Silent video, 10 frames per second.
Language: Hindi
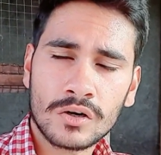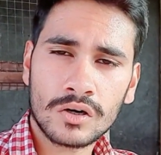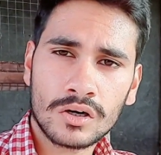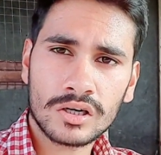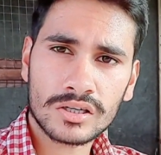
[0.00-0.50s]

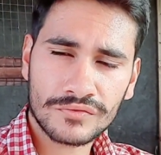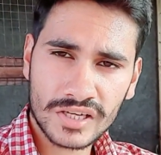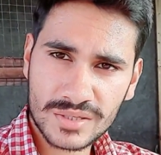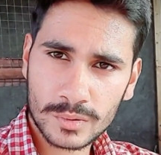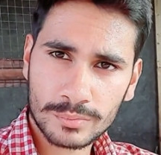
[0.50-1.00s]
और
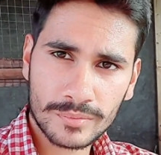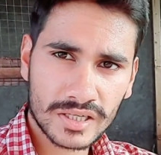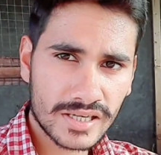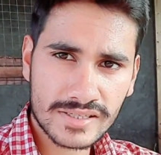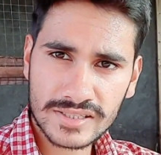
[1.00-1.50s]
फेसबुक पे
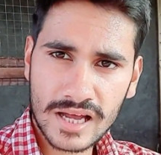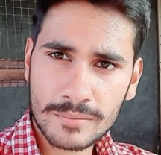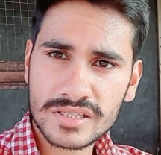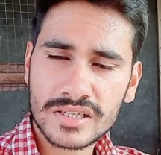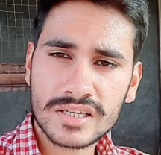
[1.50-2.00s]
मेरा इसी
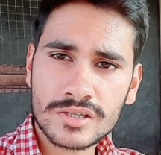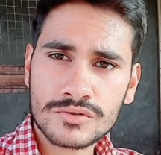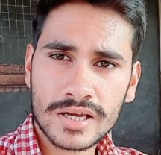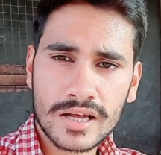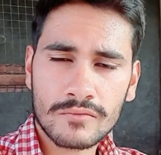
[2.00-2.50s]
नाम से
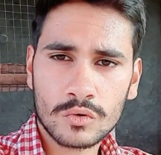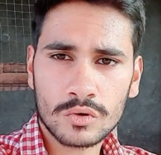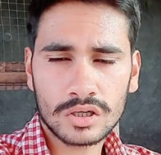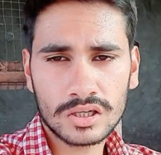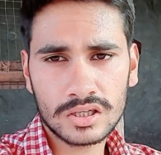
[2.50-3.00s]
जो है ना वो
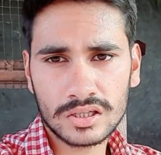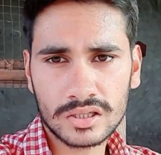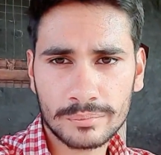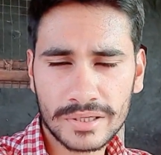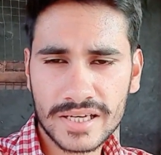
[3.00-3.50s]

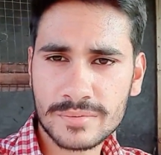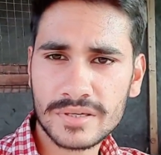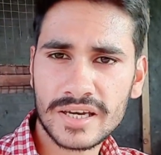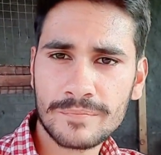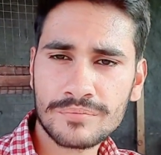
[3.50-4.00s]
पेज भी
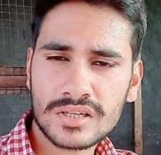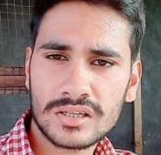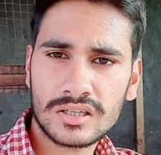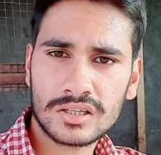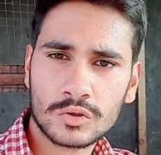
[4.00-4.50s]
है
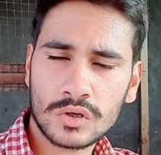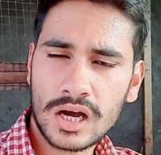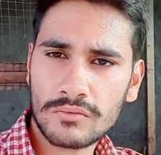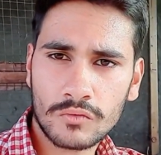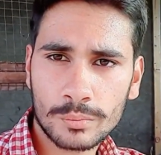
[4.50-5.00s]
तो
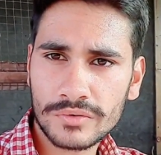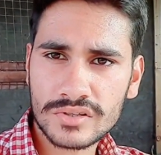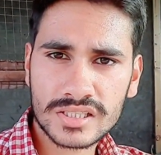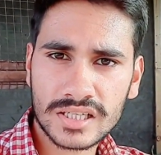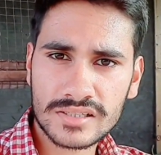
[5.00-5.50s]
आप वो भी
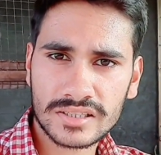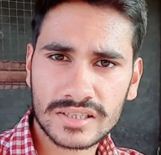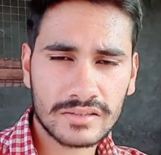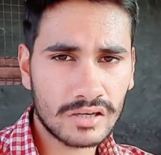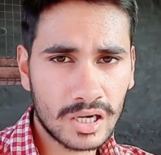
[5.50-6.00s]
विज़िट कर
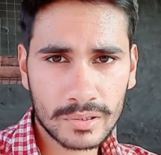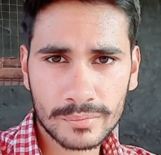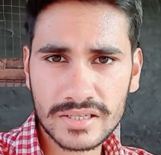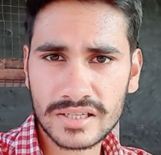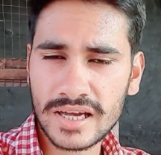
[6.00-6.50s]
सकते हैं वहाँ पर
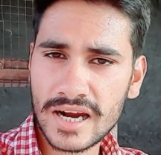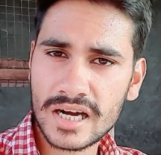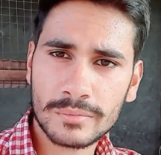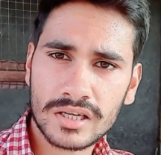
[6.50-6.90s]
भी इनका ऐड में